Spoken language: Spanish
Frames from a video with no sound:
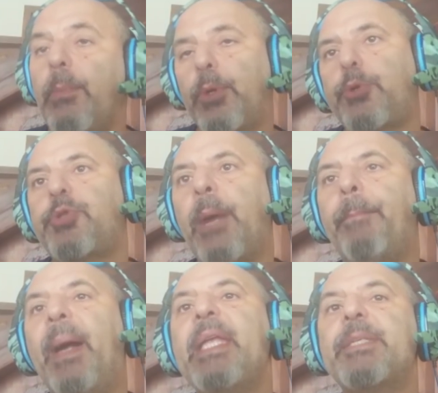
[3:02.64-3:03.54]
por sus
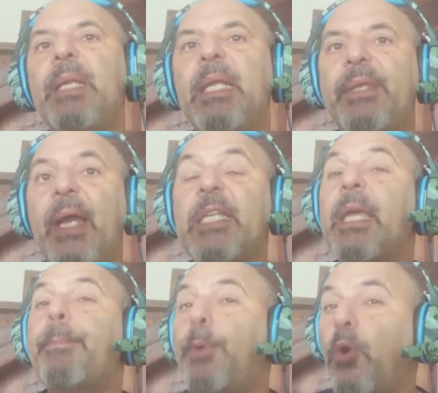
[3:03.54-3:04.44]
campañas militares
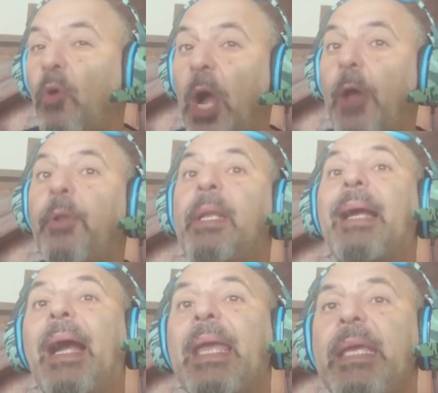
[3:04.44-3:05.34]
que provocaron
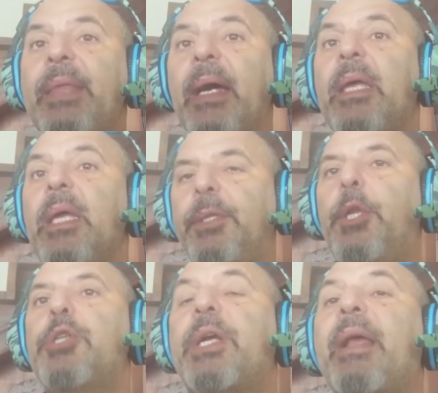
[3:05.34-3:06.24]
la caída
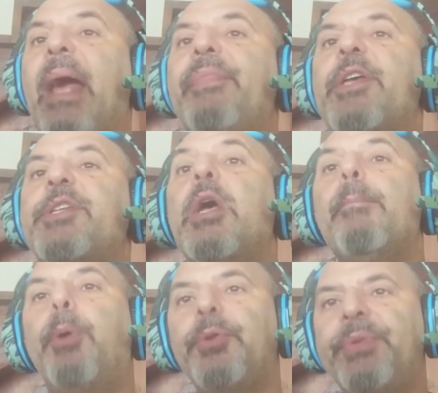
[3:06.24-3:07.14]
de las grandes
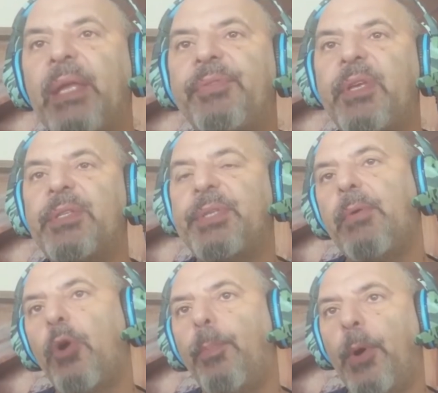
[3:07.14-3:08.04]
potencias de
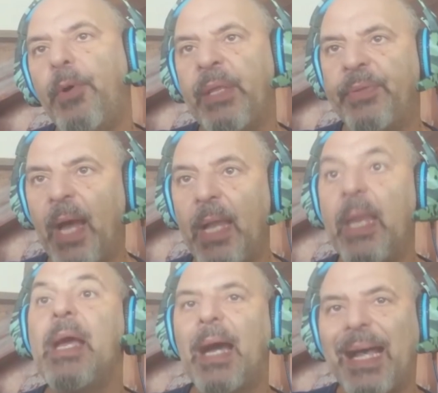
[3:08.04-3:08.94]
Europa
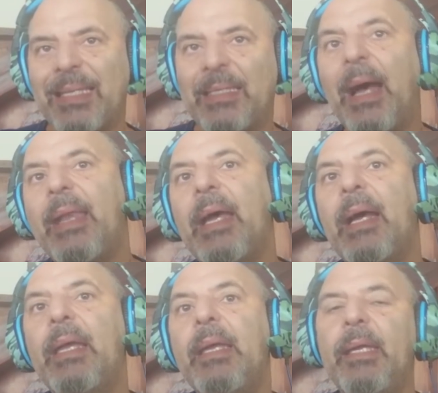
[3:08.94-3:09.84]
Oriental,
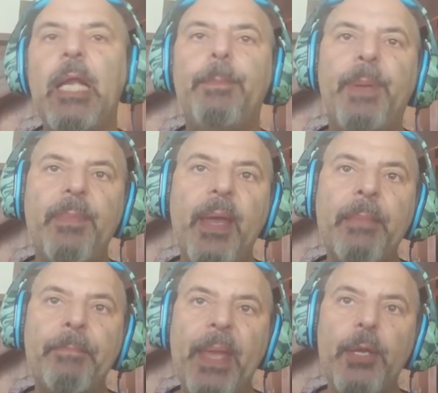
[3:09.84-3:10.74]
Hazaria, el primer
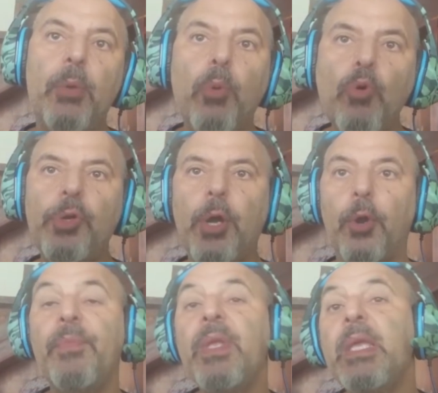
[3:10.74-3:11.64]
imperio
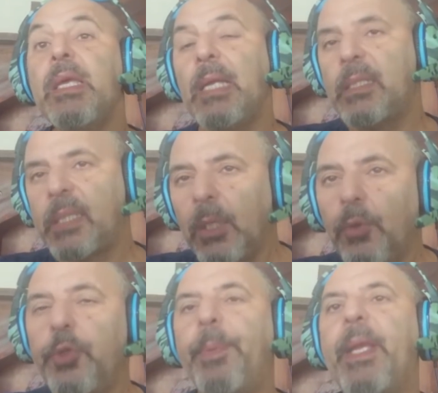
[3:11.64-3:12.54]
búlgaro, y el
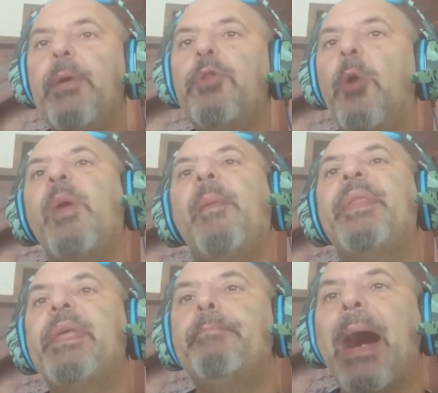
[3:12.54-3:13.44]
segundo periodo
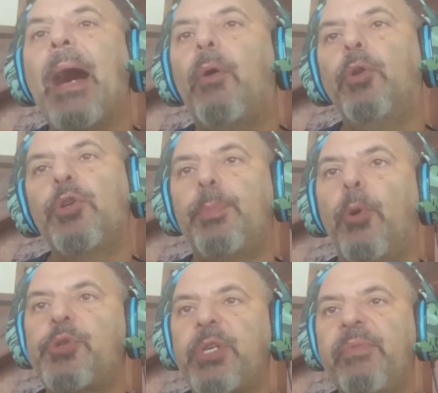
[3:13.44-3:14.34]
obviamente bajo los
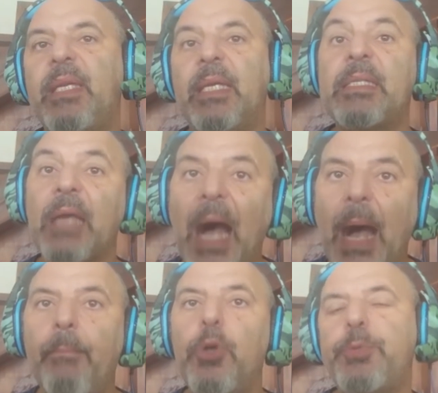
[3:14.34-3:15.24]
bolcheviques.
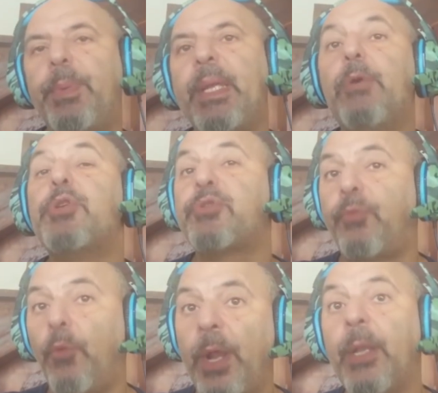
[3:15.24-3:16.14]
Ambos periodos
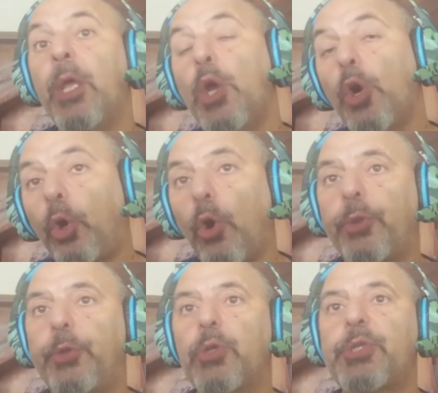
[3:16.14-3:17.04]
fueron
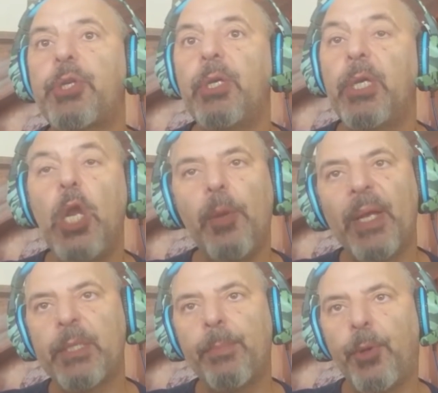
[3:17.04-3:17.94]
cortos y lo
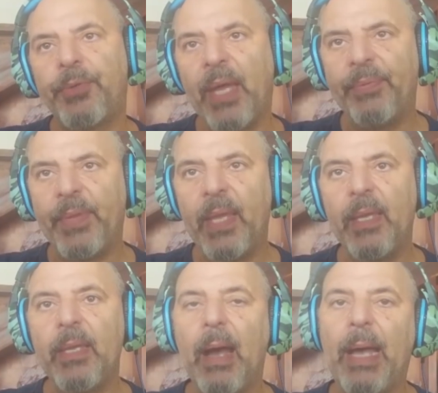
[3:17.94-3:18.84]
más importante,
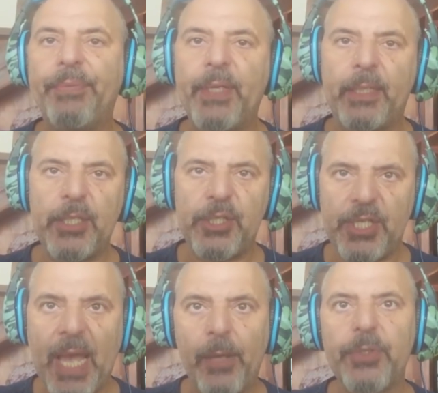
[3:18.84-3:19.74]

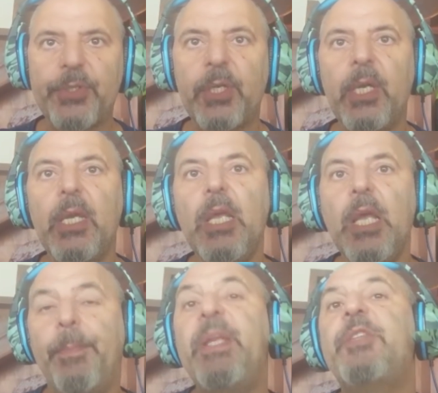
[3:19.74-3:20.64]
anticristianos
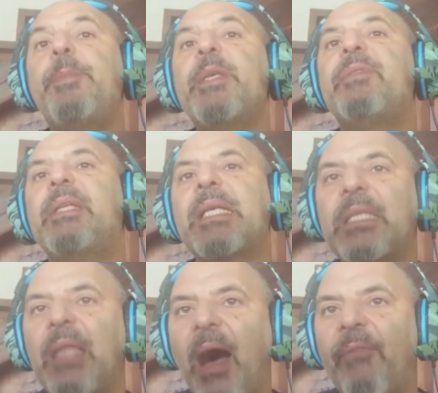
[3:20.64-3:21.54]
príncipe
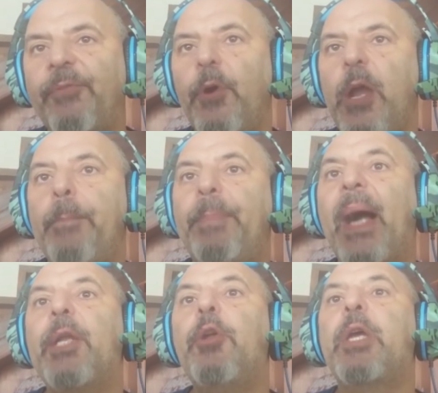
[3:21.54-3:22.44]
Svetoslav fue el
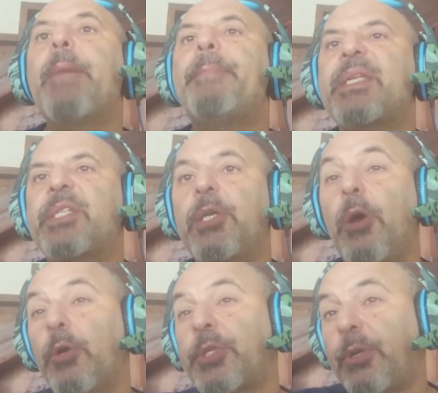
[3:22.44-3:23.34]
pagano que
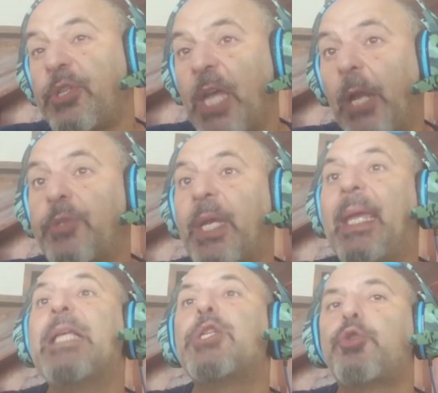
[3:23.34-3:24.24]
persiguió a los cristianos a
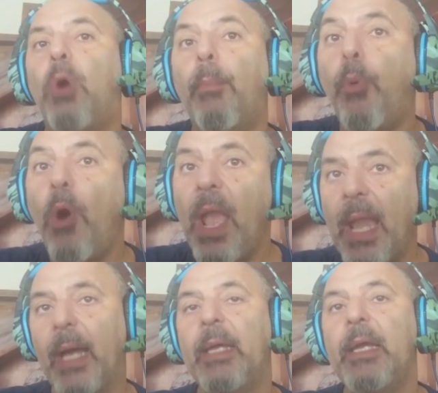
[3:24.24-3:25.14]
quienes su
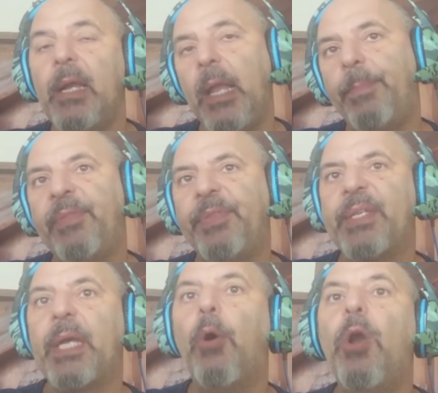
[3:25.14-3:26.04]
abuela, la
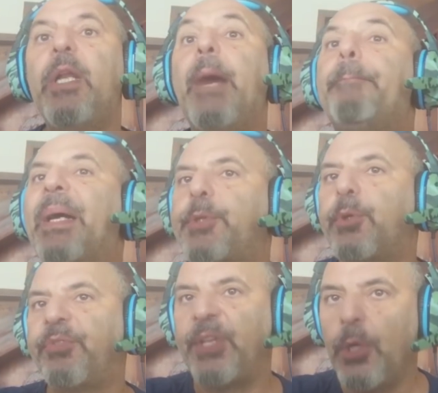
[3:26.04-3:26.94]
princesa Olga,
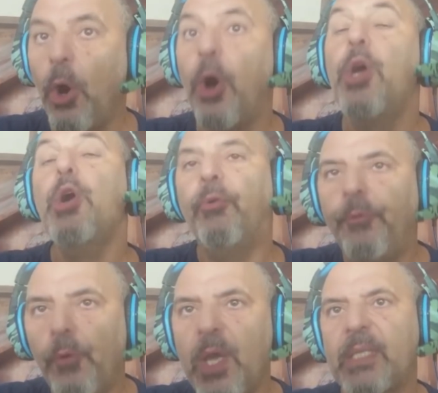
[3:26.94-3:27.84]
patrocinó.
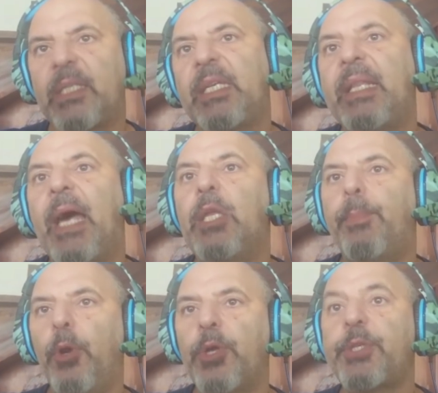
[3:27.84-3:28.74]
Fue asesinado
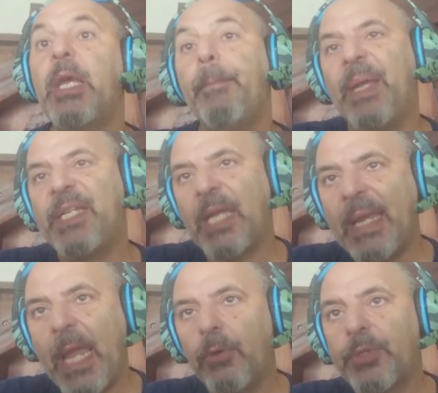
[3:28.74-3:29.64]
por los
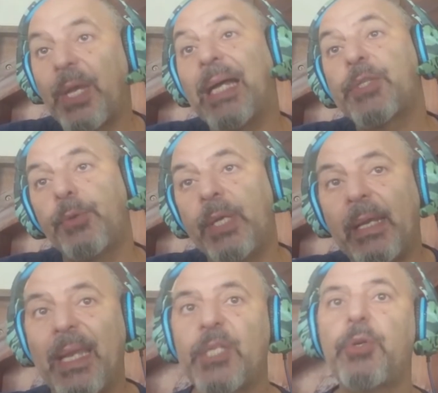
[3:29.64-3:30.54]
pechenegos a su
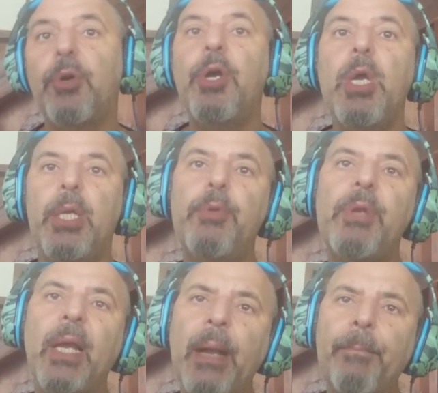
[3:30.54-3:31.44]
regreso de
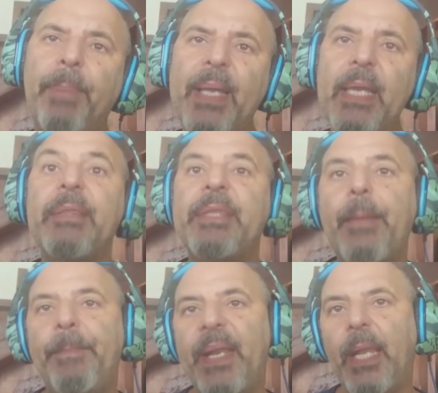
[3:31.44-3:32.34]
una campaña
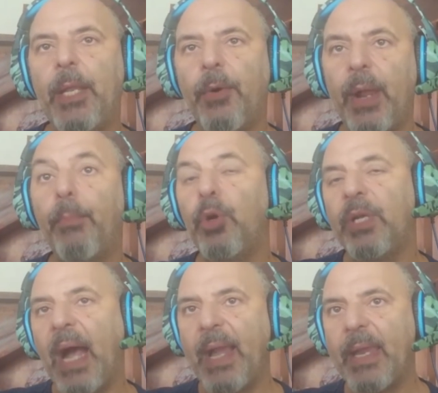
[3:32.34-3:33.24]
depredadora
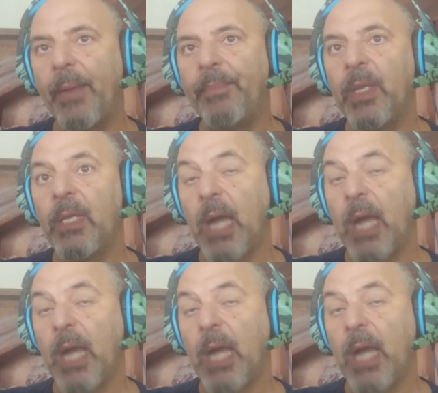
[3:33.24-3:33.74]
bulgaria.